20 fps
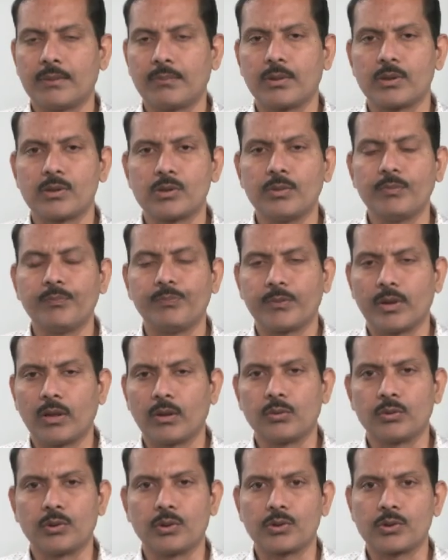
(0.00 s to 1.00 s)
చెప్పొచ్చు
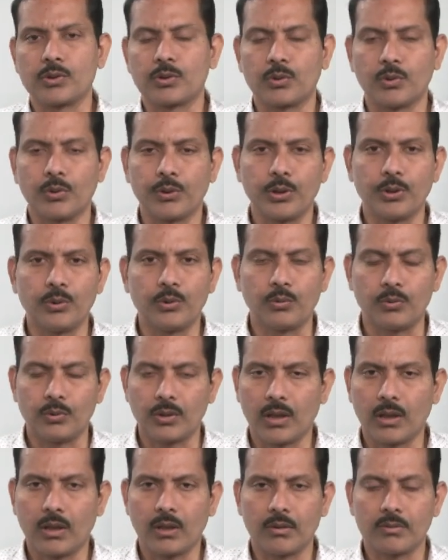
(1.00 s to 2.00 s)
టూ థౌజండ్ ట్వంటీ టూ
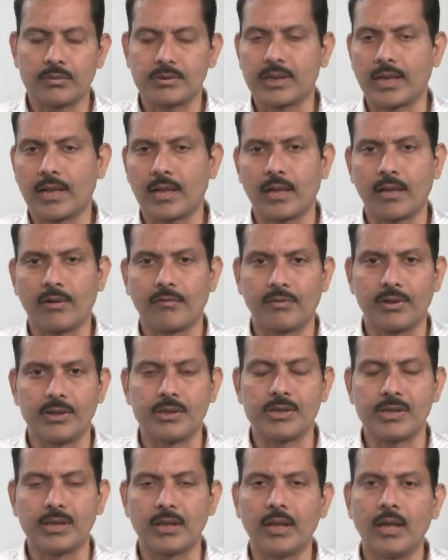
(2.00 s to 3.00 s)
సెకండ్ హాఫ్
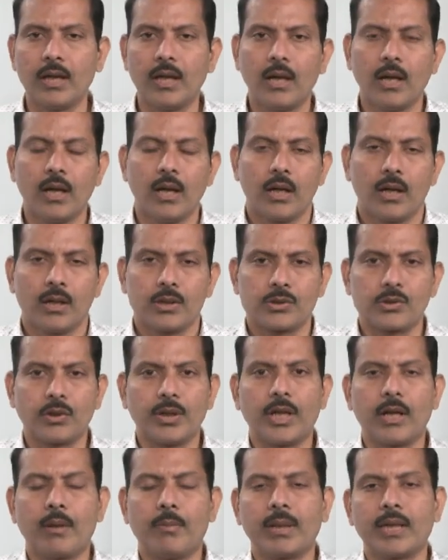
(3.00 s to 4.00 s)
నుంచి సో
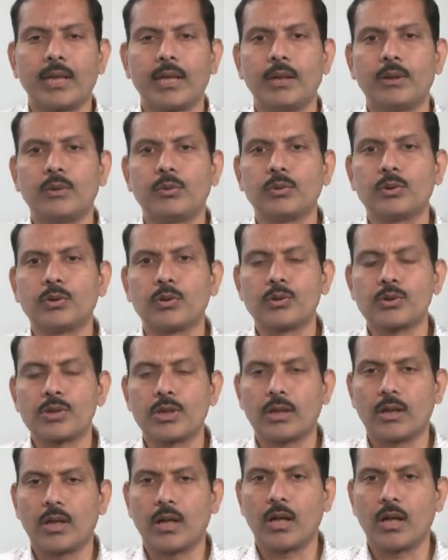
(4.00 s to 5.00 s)
ఇక మనకి టూ
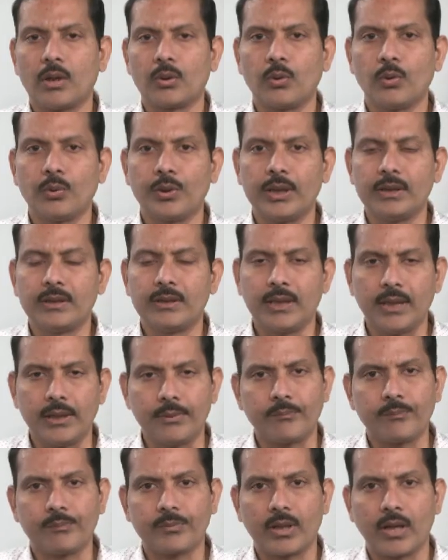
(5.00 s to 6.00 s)
థౌజండ్ ట్వంటీ త్రీ
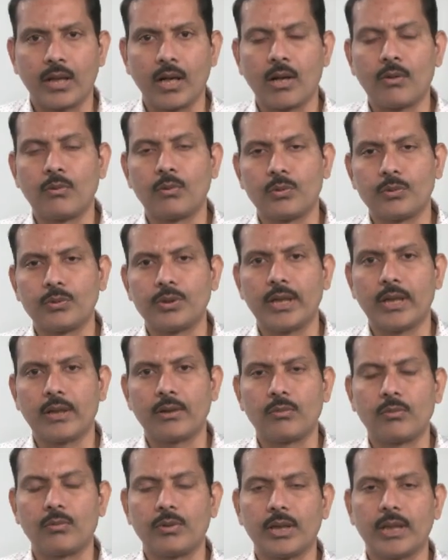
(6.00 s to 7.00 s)
ఎలా ఉంటుంది
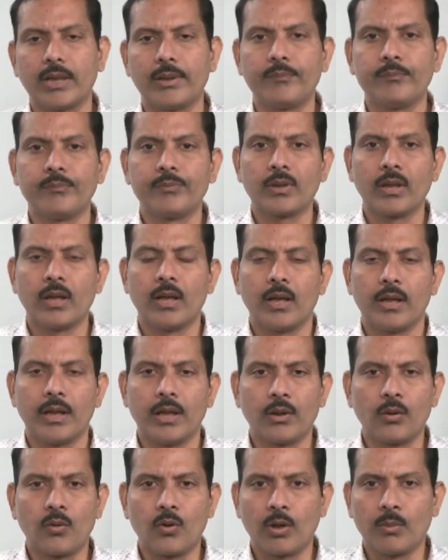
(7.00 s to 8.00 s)
అనుకుంటే
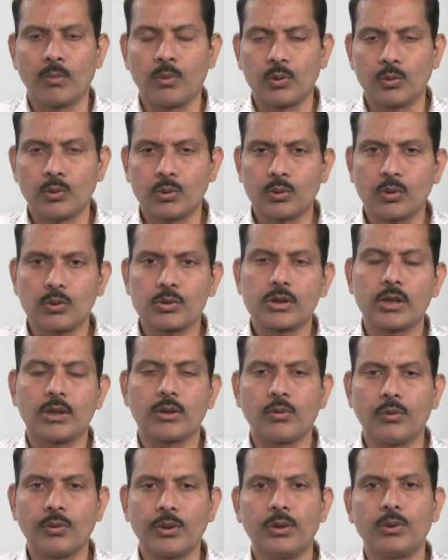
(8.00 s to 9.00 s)
నేను కూడా టూ థౌజండ్
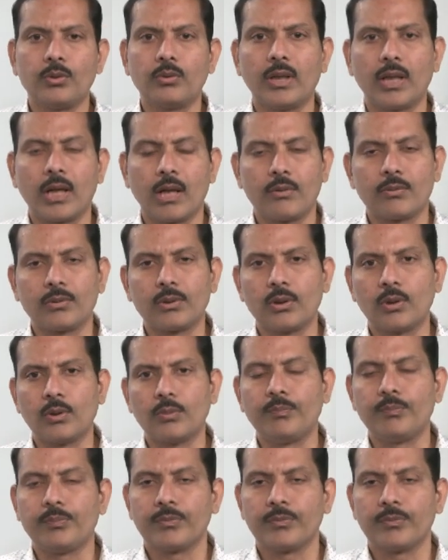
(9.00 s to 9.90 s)
ట్వంటీ టూ ఎలా ఉందో